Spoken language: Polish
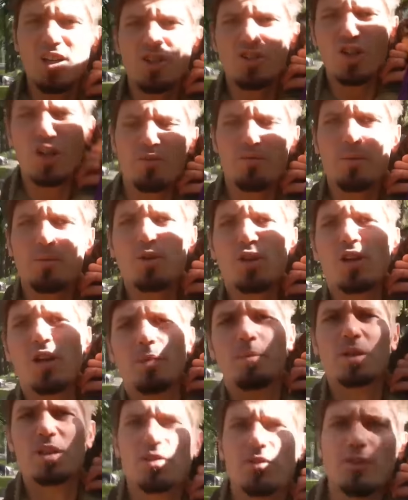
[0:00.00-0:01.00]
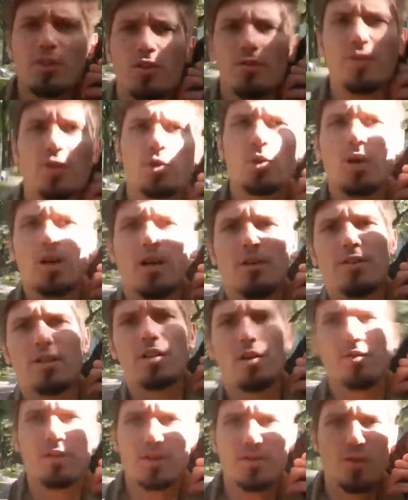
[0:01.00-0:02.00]
Cześć, mam dzisiaj mnie z Wizualnie
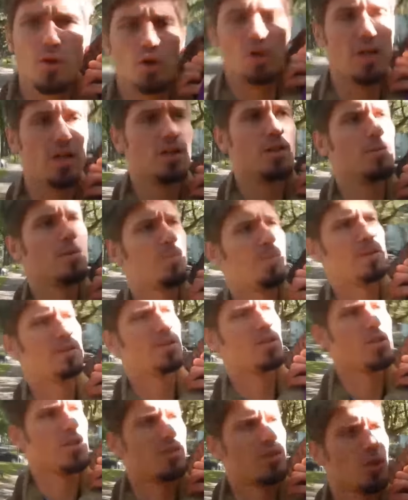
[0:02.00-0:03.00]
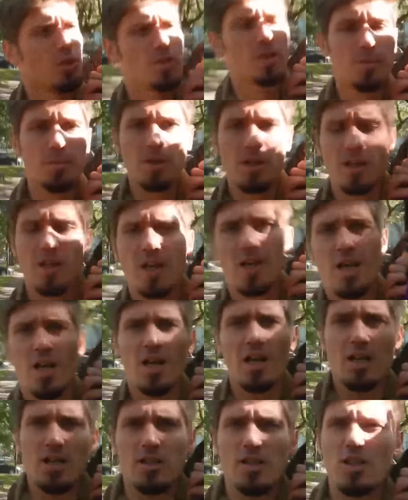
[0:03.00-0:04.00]
witam Was w kolejnym spacerze z kotem.
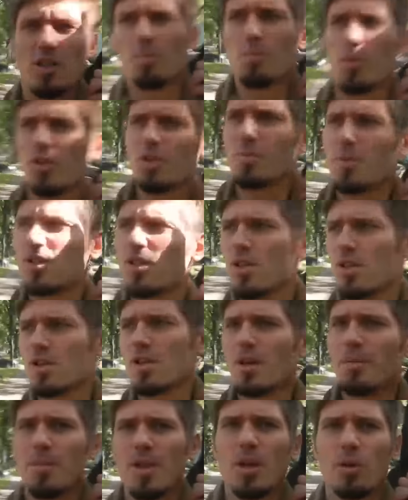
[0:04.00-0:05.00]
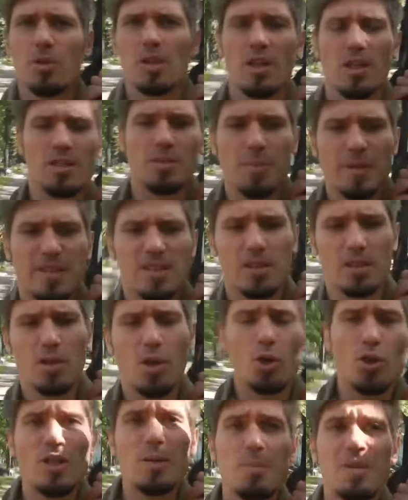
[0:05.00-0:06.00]
Dziś może być troszkę mniej udany spacer z
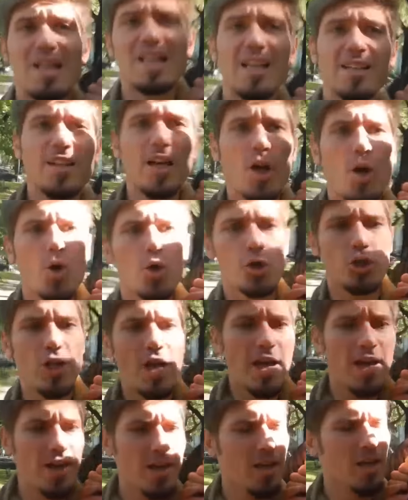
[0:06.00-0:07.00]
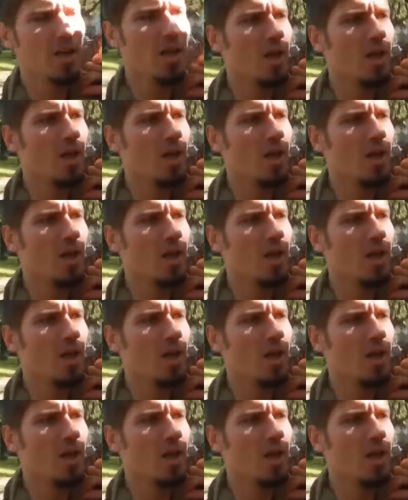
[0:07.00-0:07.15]
kotem, dlatego że...